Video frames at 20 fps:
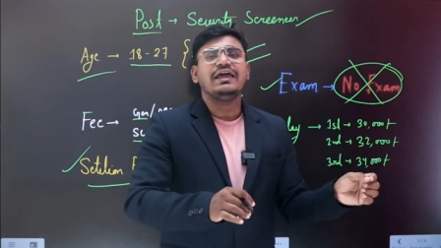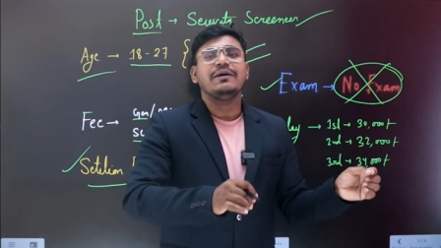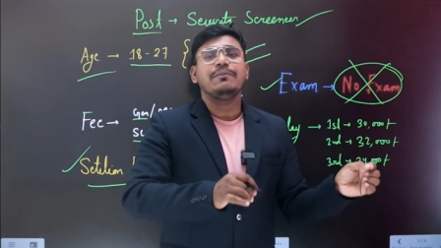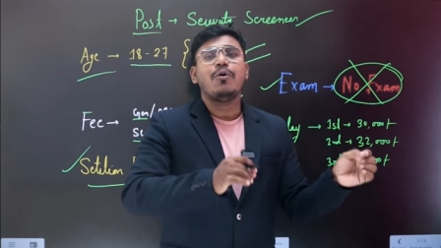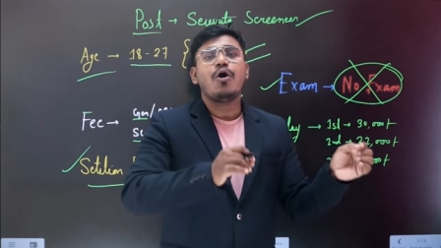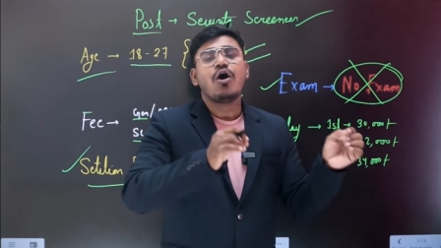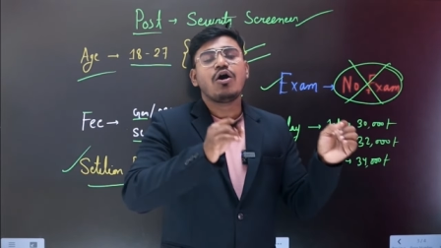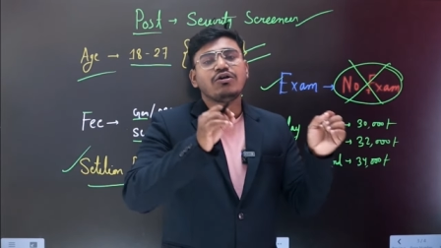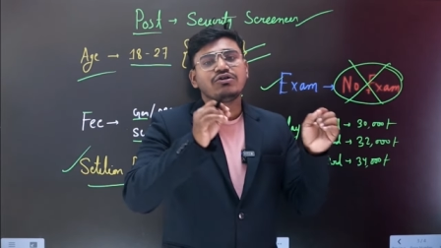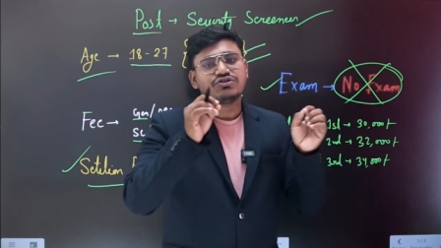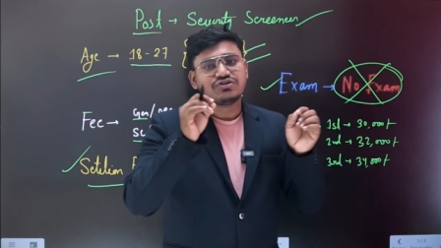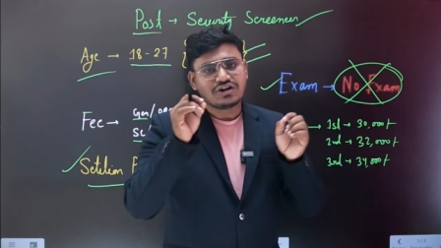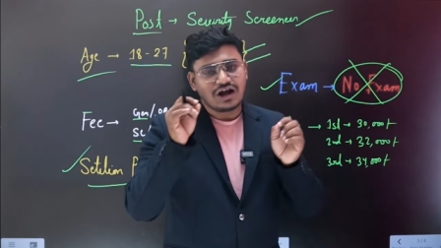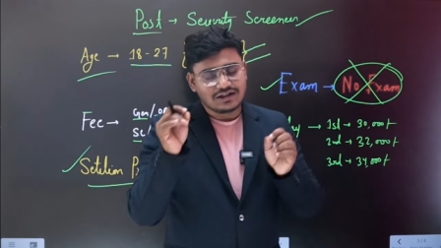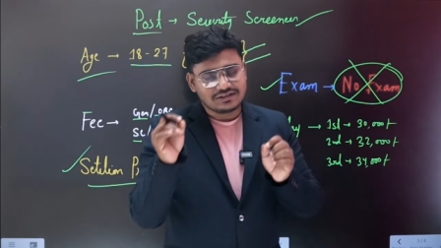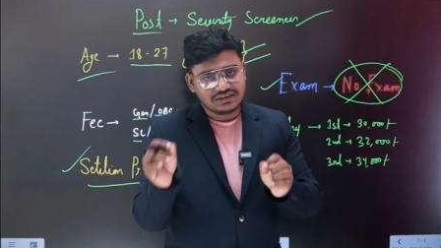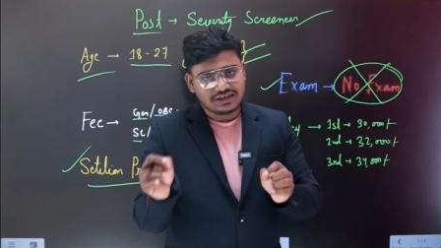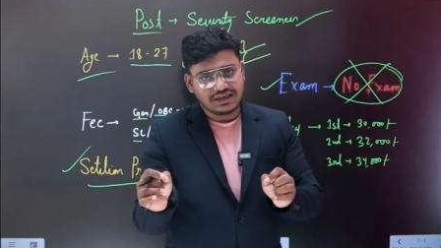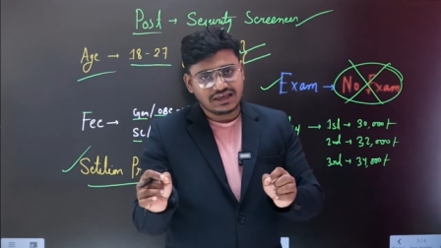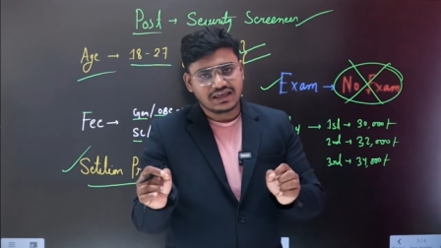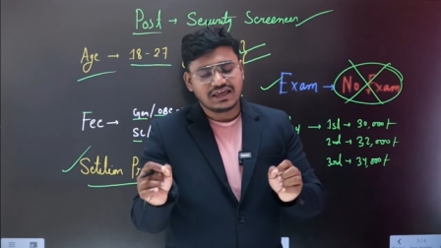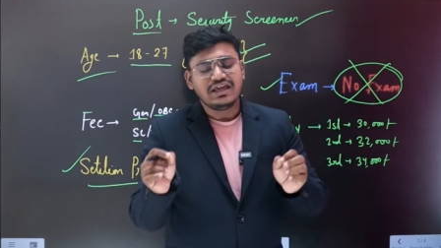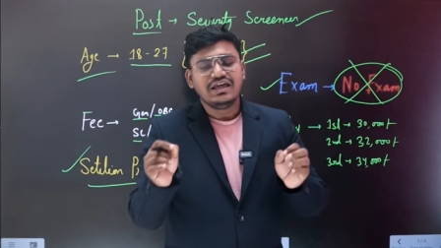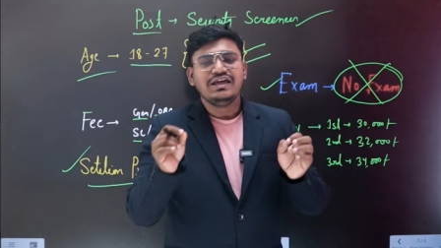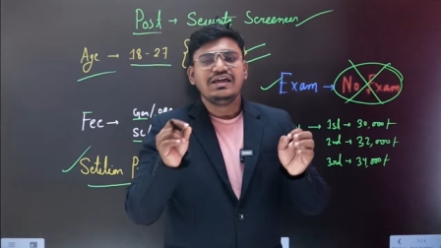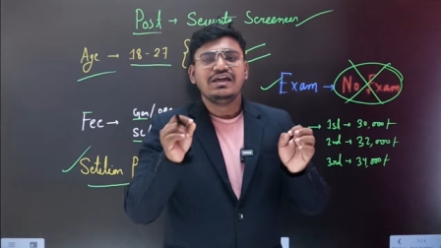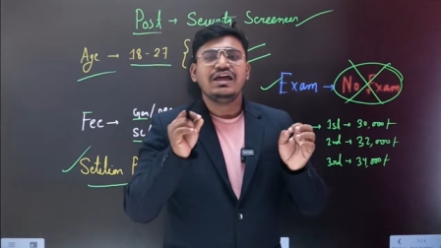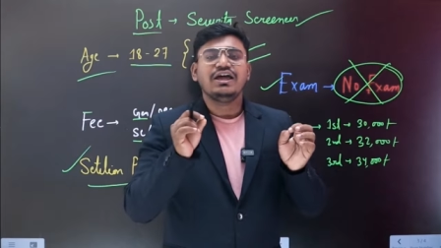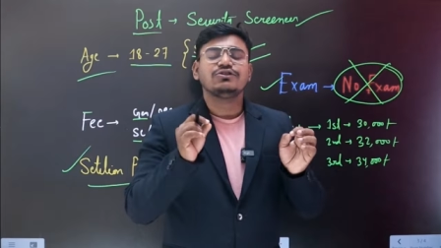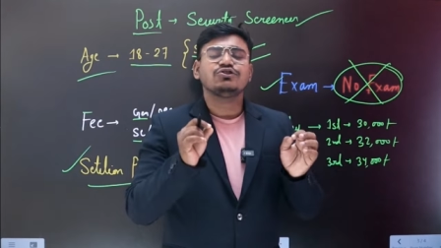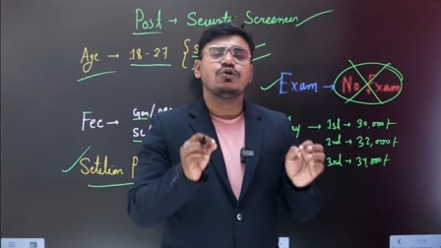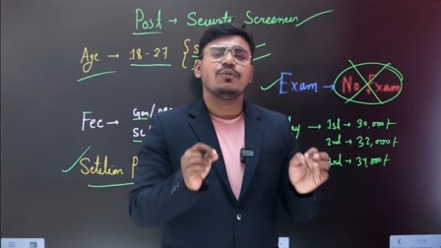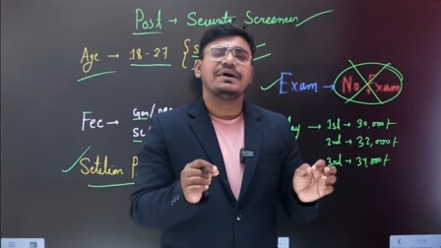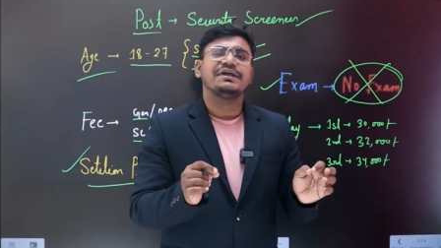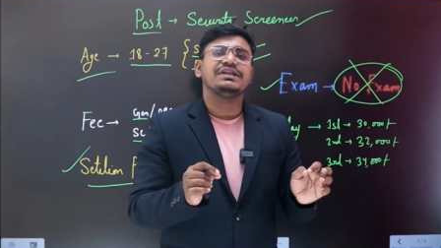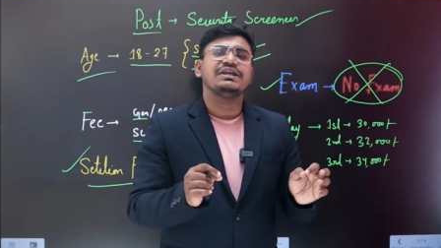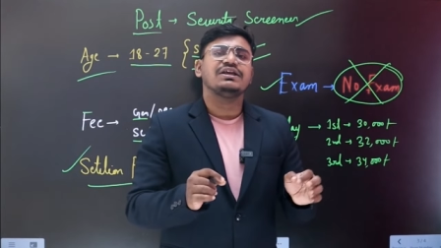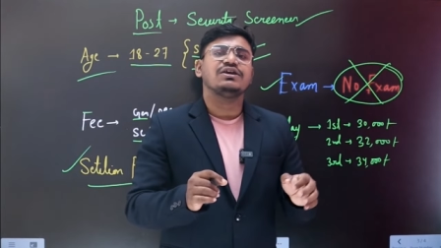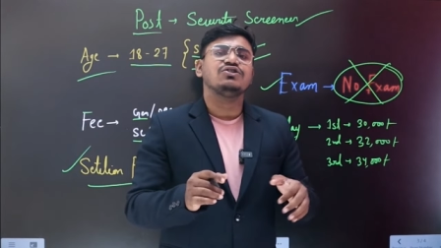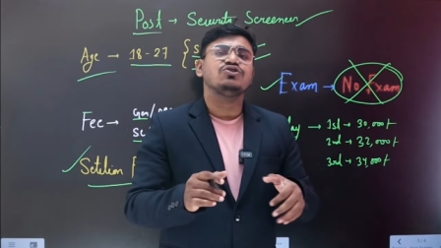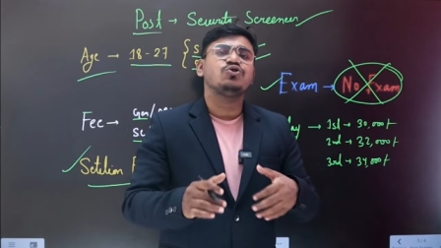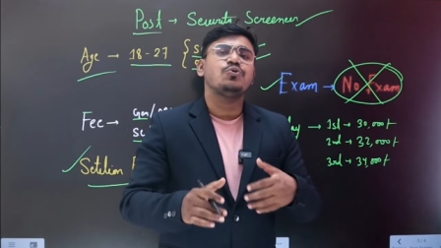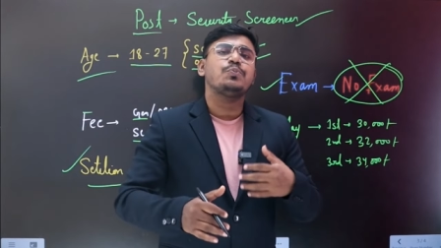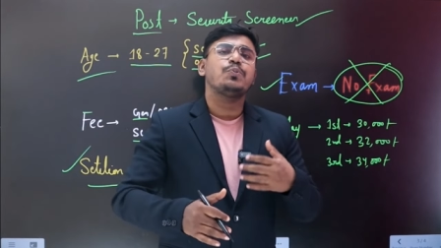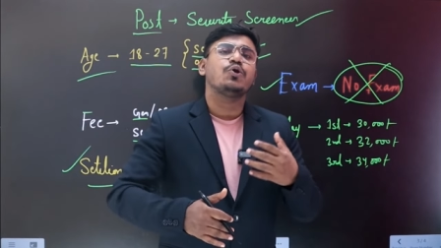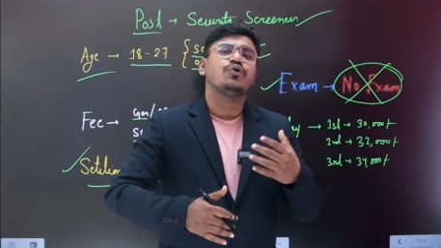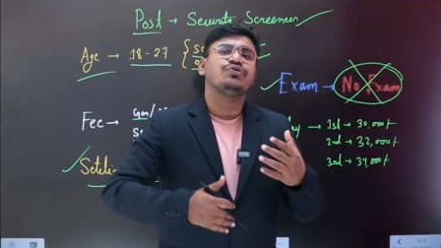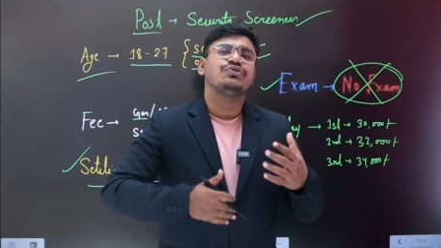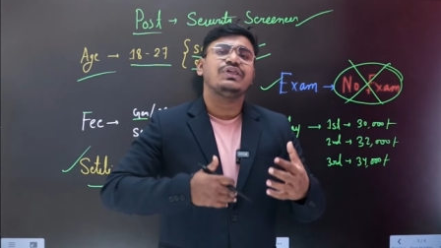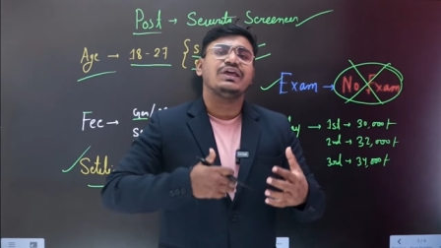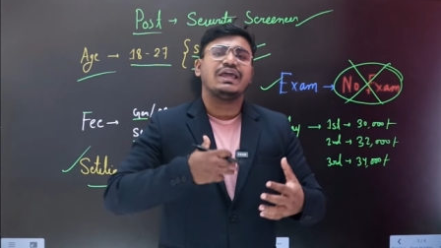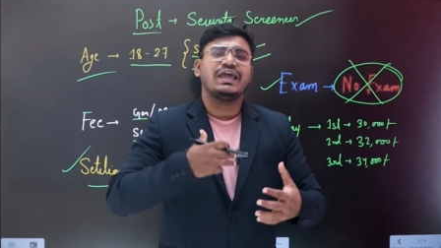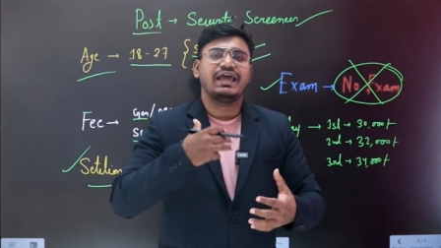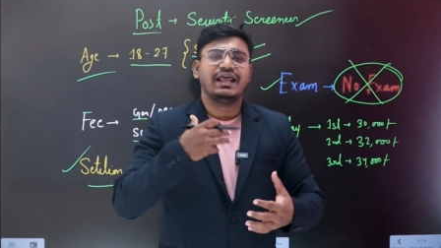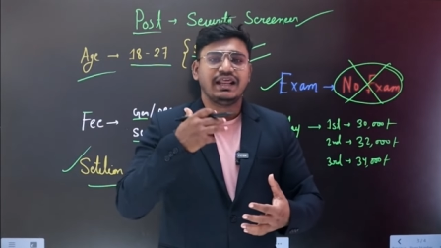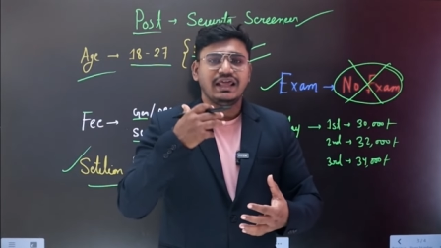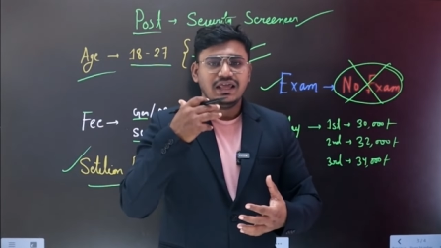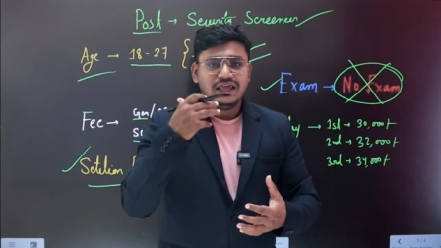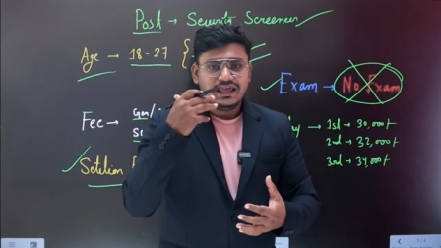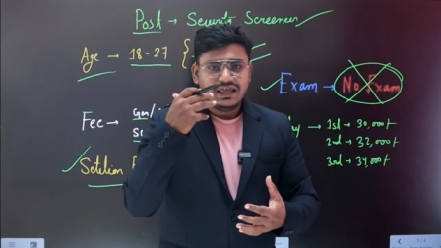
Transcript: এবং সাথে এ তোমাদের কিন্তু প্রত্যেকের